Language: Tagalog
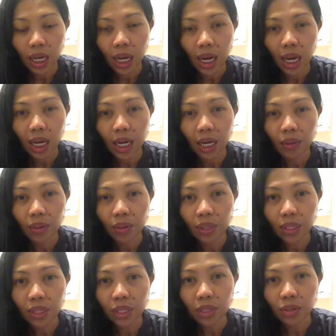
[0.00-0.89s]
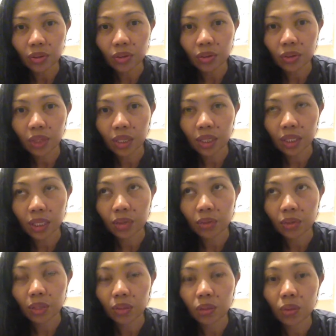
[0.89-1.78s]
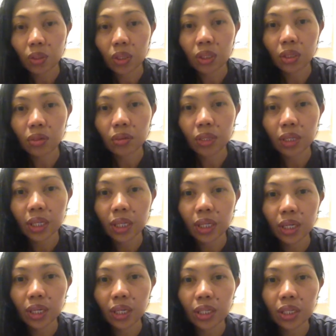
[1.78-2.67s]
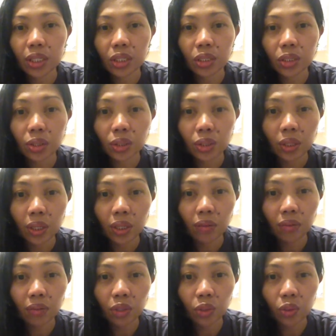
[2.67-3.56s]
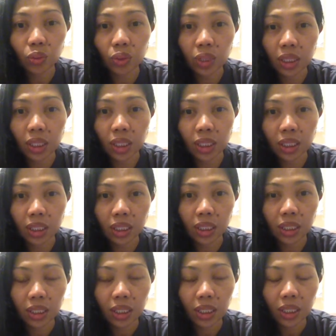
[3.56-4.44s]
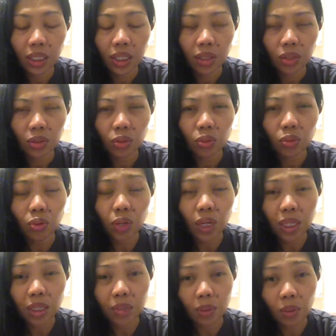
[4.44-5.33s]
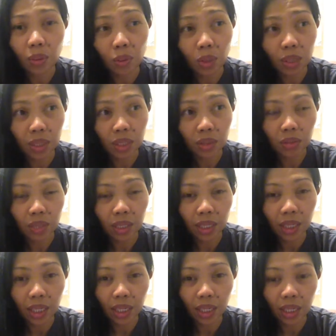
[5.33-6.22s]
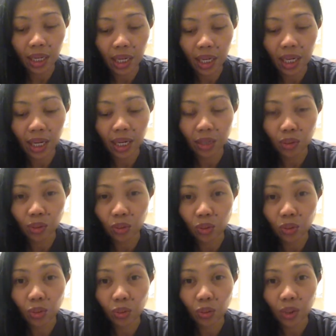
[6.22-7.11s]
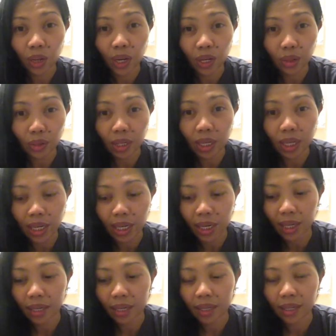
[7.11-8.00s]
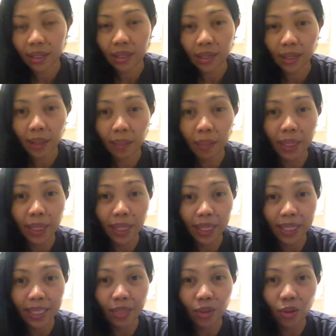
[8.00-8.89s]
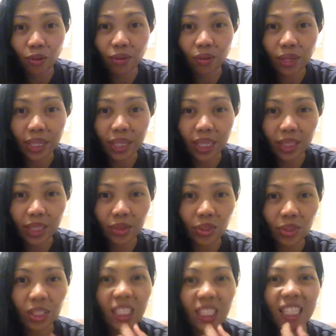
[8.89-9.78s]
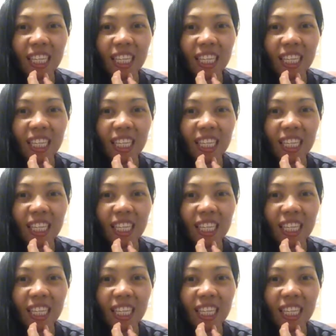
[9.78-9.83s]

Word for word: ang gawin ninyo, kasi ako nagwawash ako ng hair is every 2 days. So, bukas magwawash ako ng hair. Kailangan ko ngayon ilagay gabi na kasi overnight ko siya